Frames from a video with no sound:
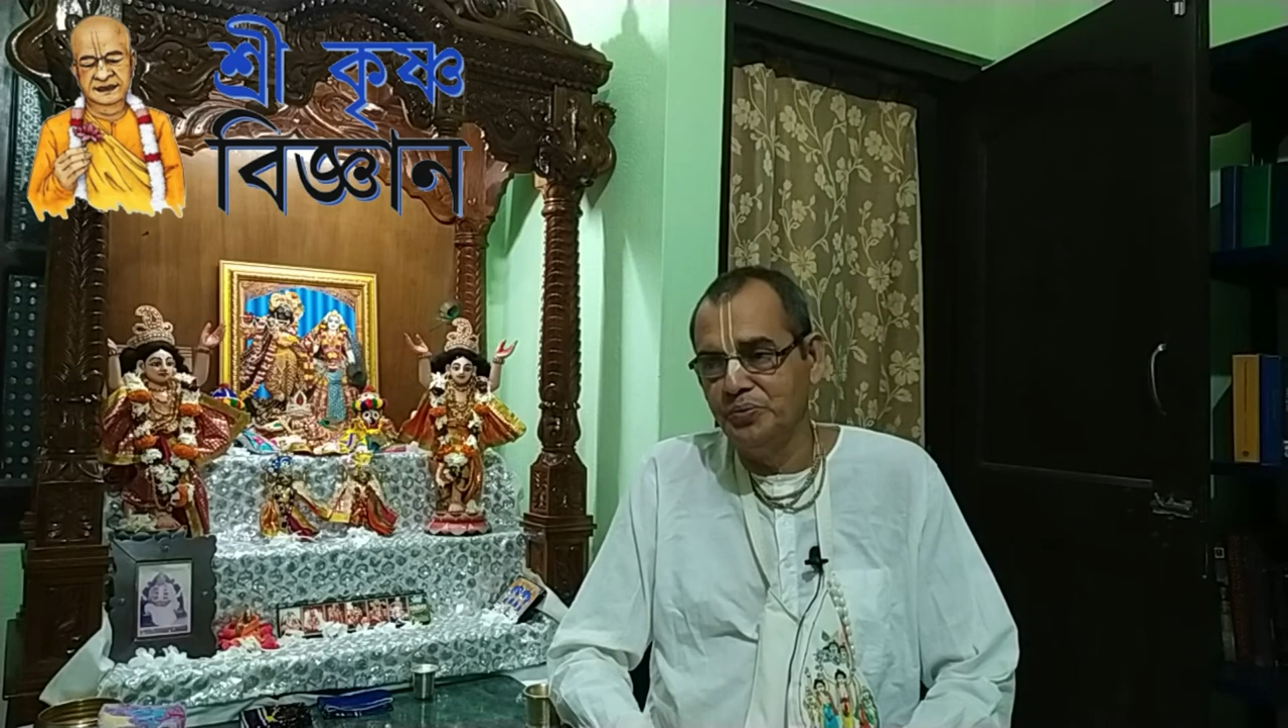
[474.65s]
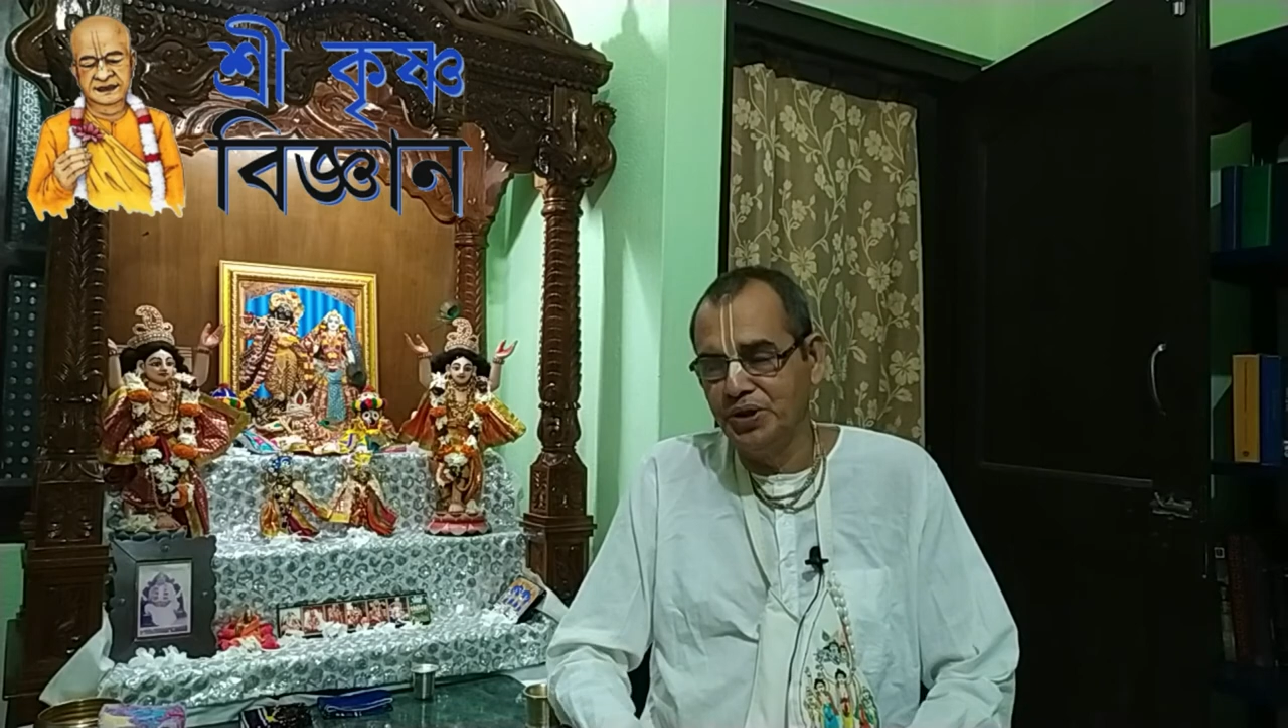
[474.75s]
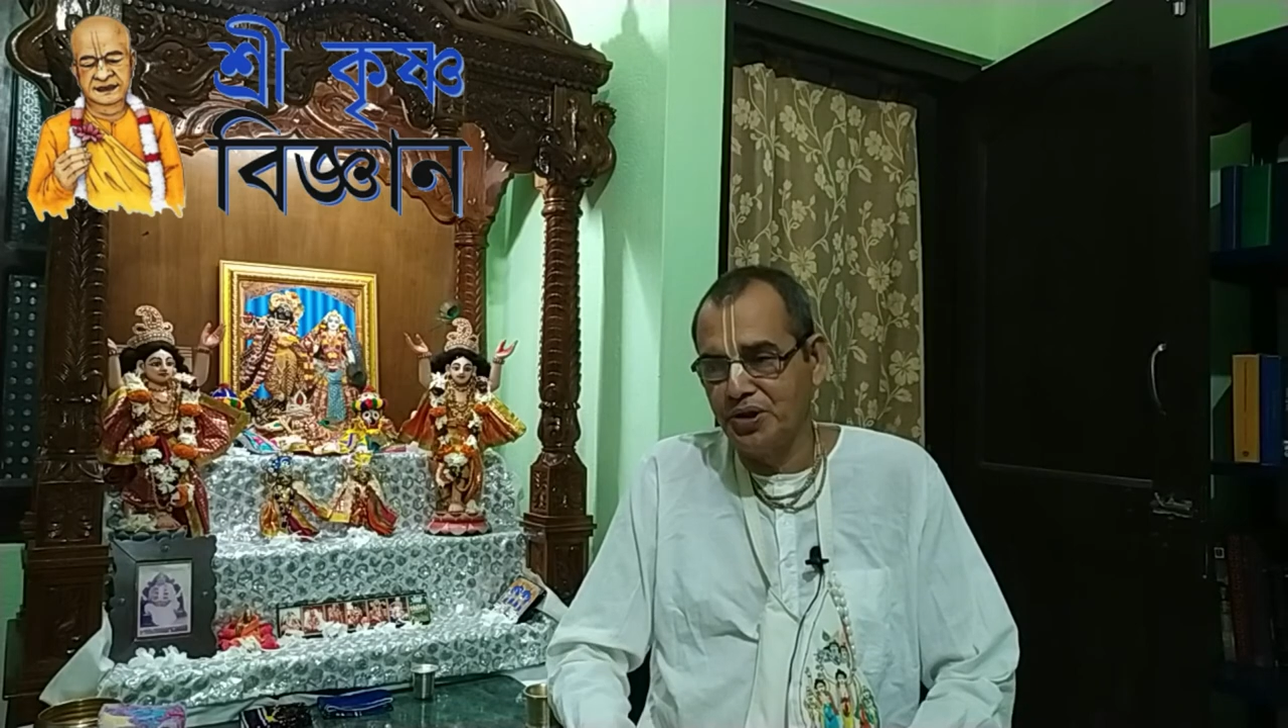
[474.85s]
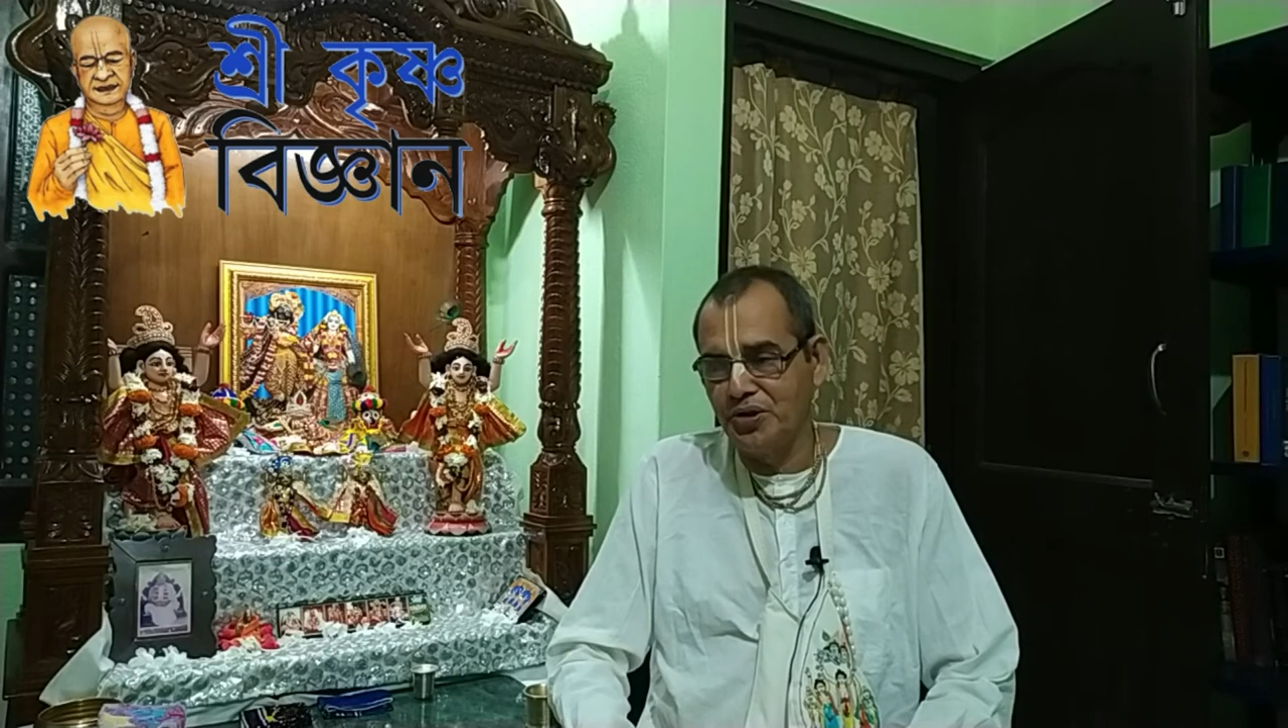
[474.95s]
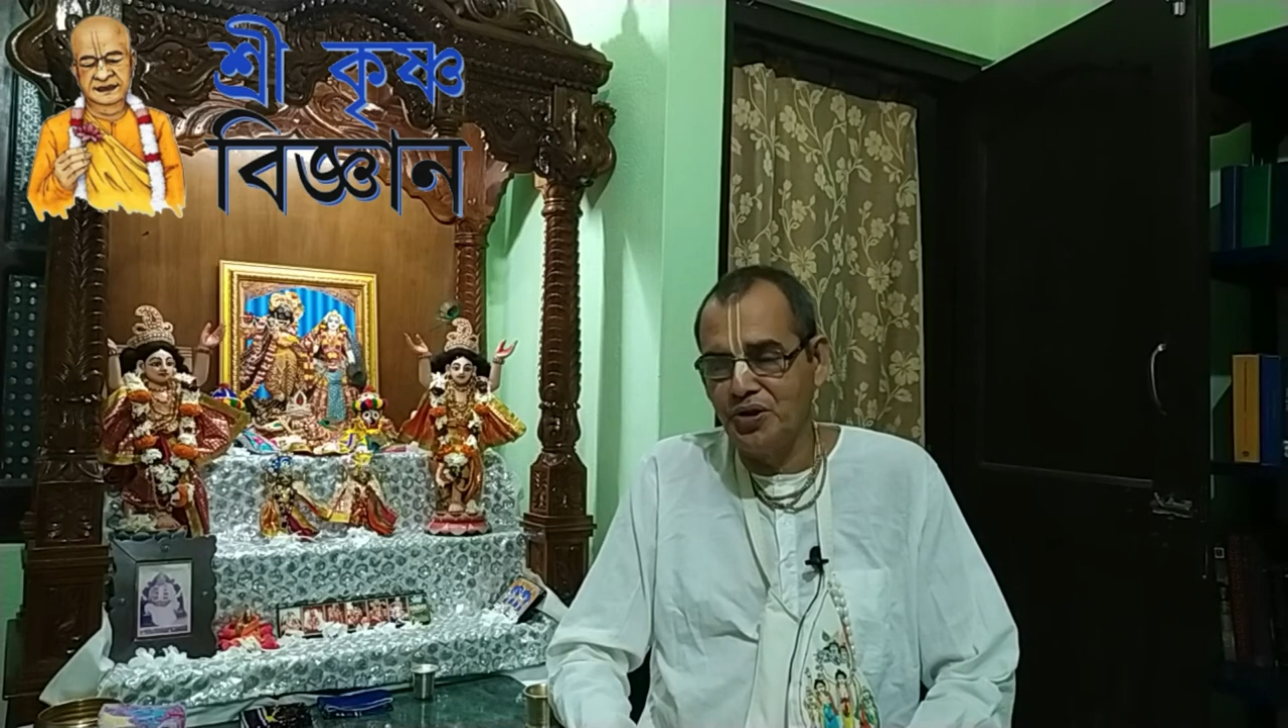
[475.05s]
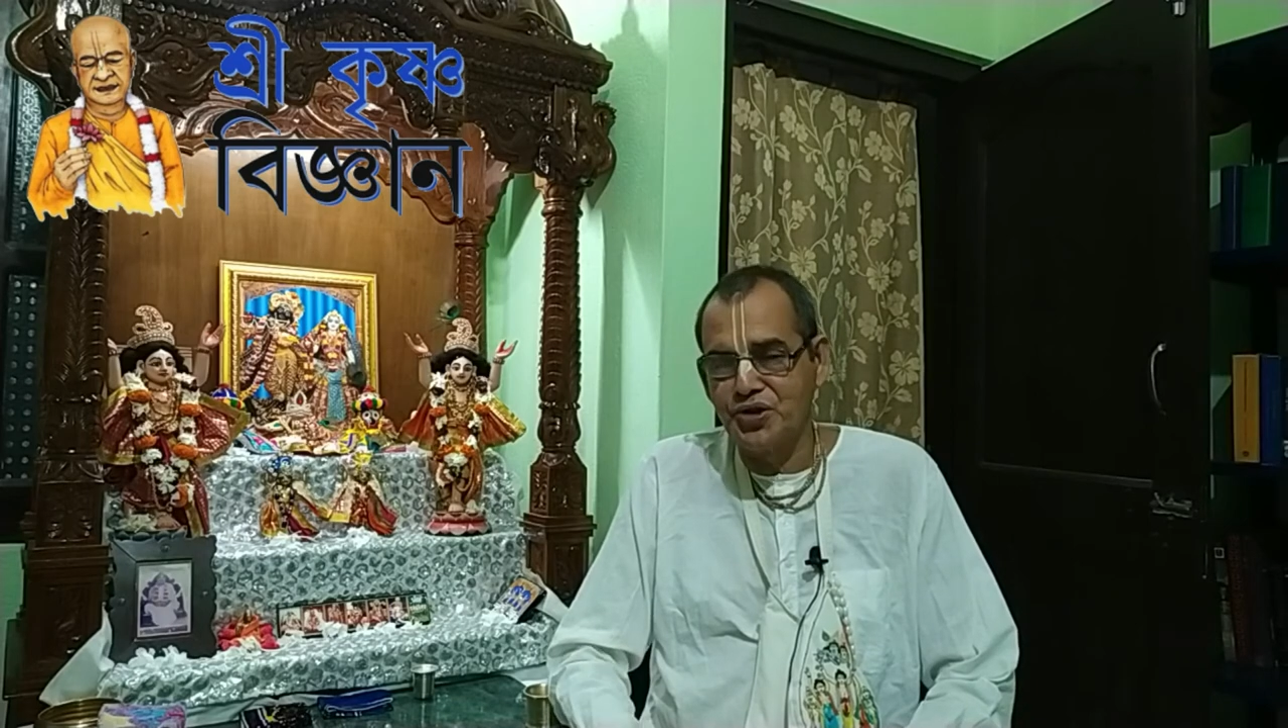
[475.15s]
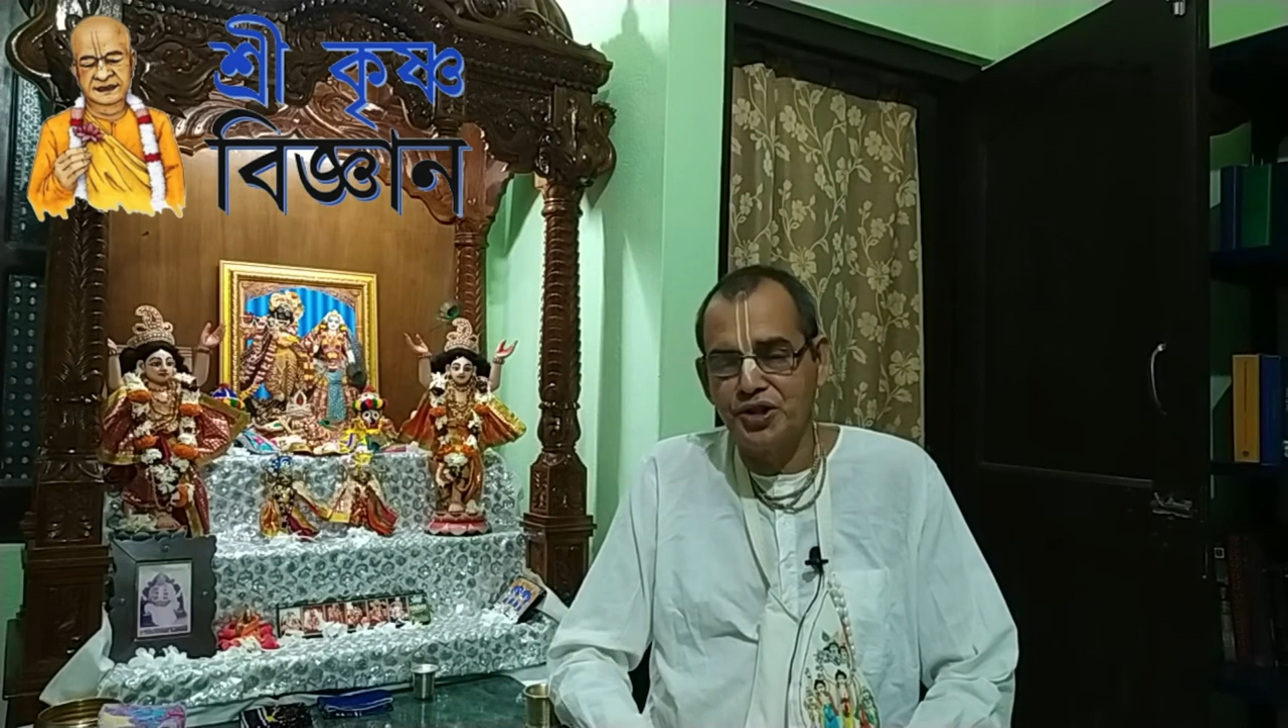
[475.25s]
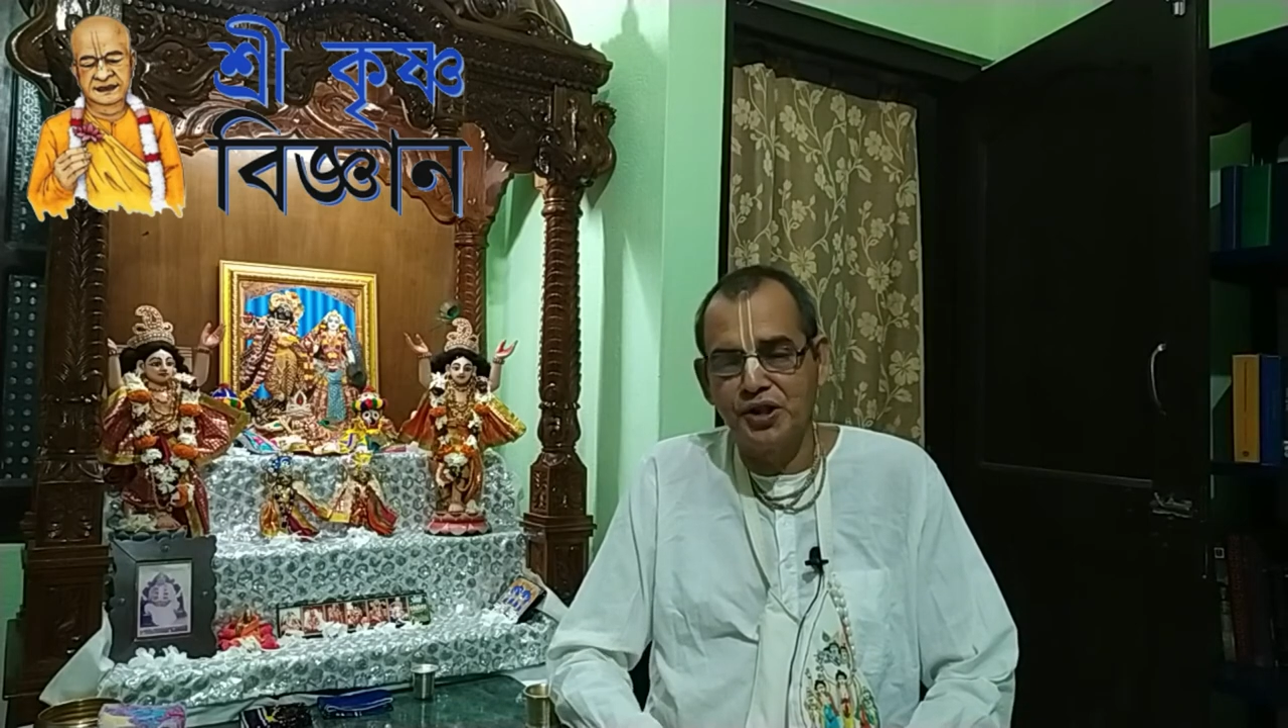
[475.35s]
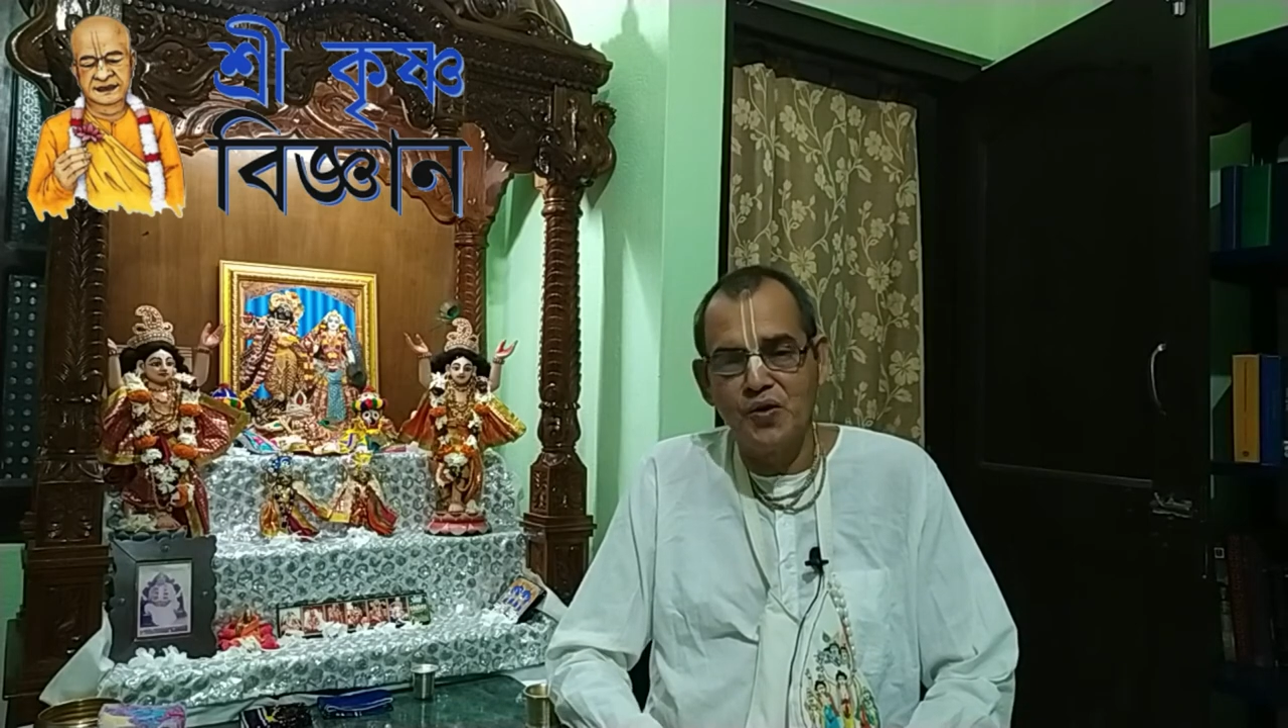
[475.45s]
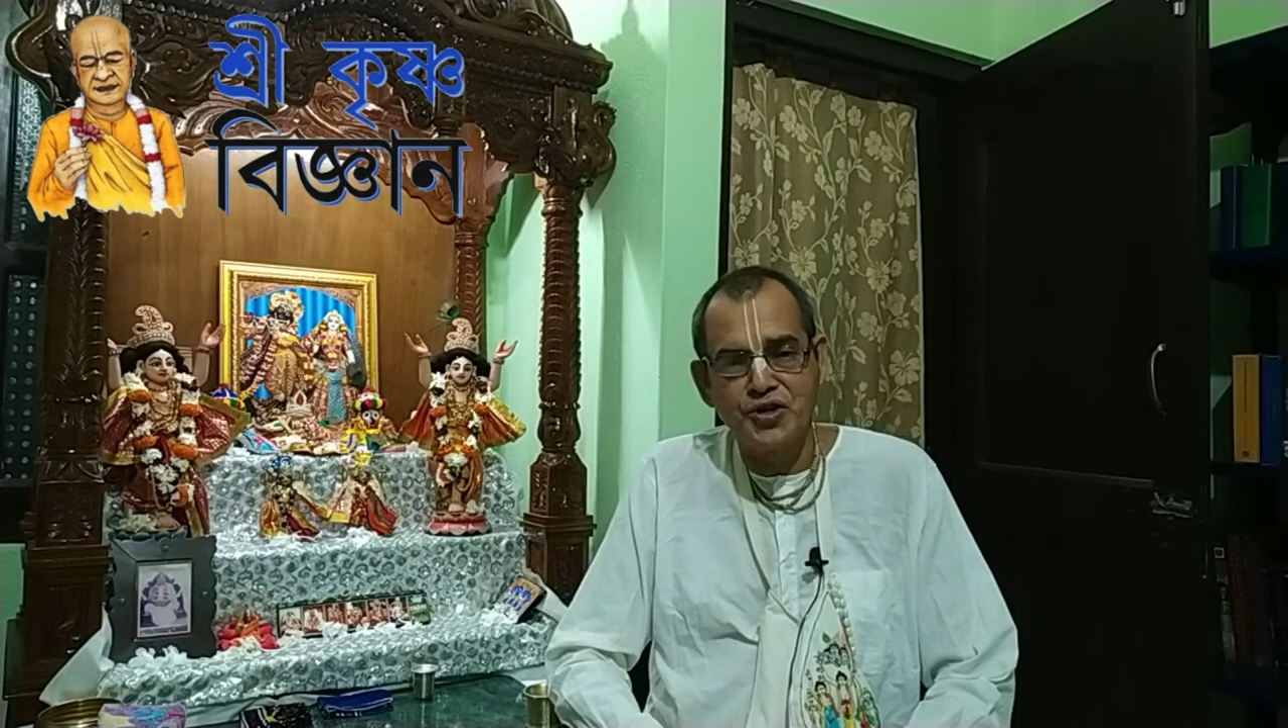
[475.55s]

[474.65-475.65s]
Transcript: ভিতরের অংশটাকে